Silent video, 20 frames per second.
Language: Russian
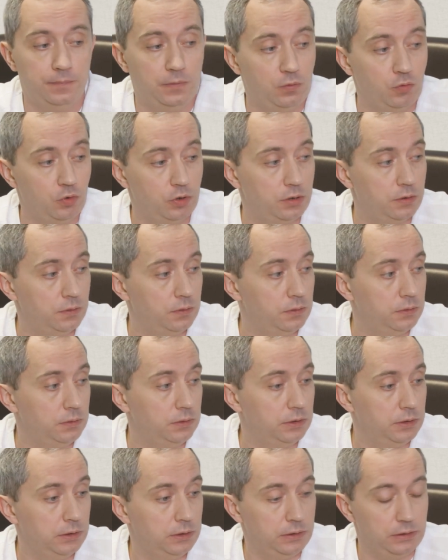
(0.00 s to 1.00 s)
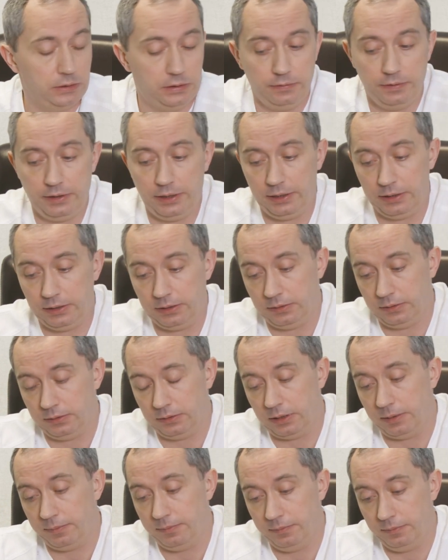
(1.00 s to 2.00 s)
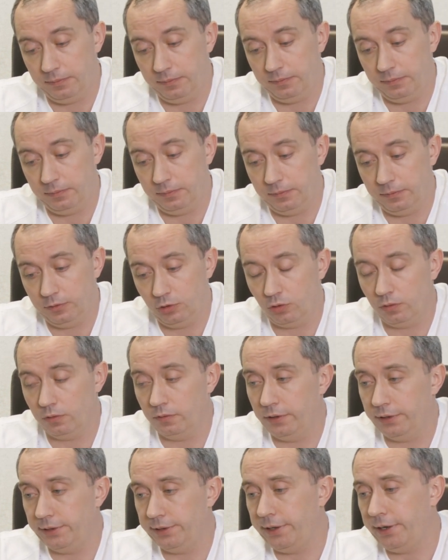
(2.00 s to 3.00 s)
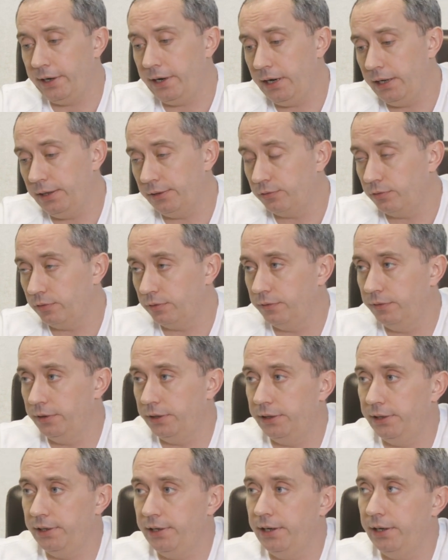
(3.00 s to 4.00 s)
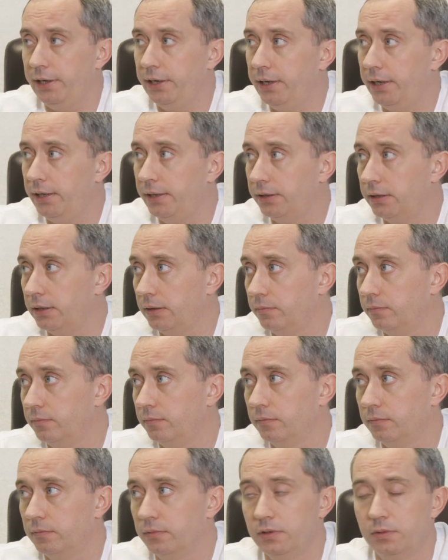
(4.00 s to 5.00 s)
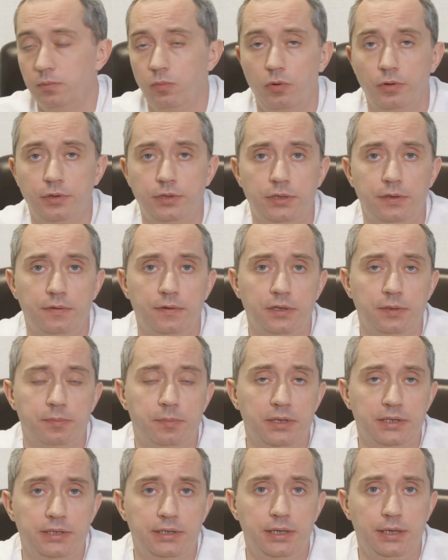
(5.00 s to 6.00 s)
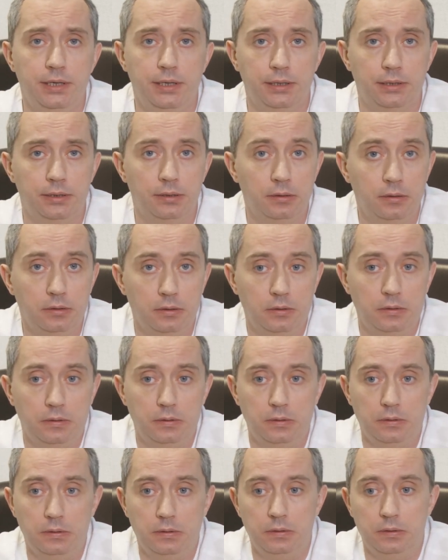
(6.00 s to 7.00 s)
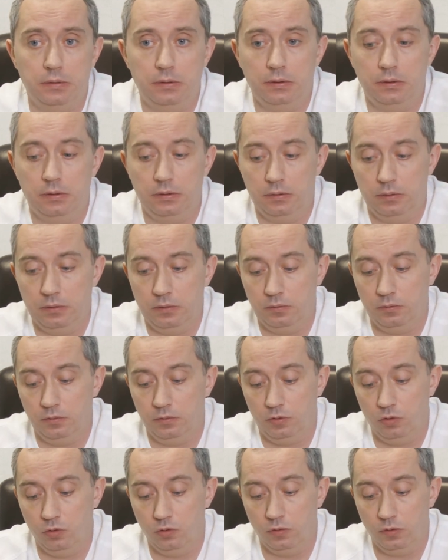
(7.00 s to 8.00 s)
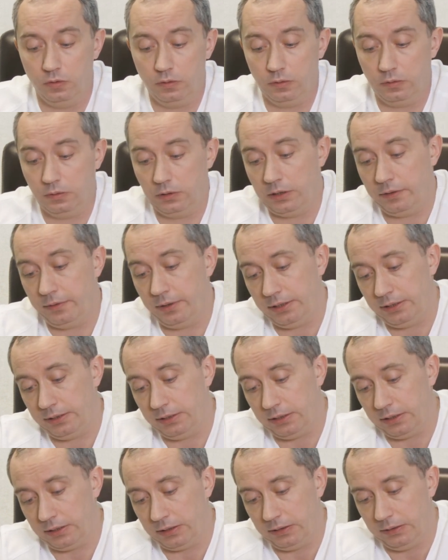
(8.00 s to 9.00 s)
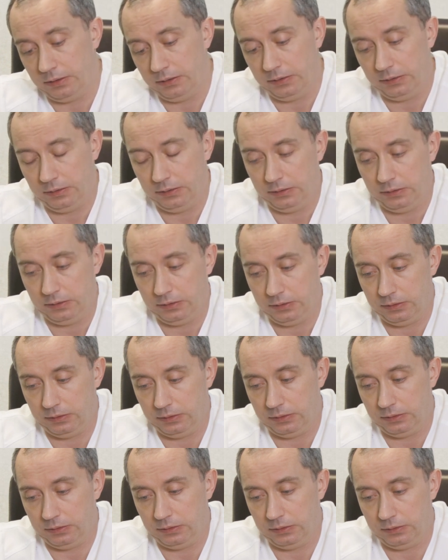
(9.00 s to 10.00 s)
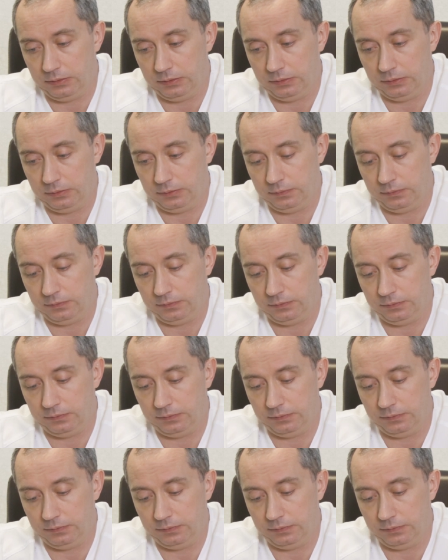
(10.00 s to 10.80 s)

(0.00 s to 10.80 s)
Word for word: Вот э, говорят, там, кто-то говорит реально, кто-то говорит нереально, там, сбросить вес без диет. Вот. Ну, давайте так. Э,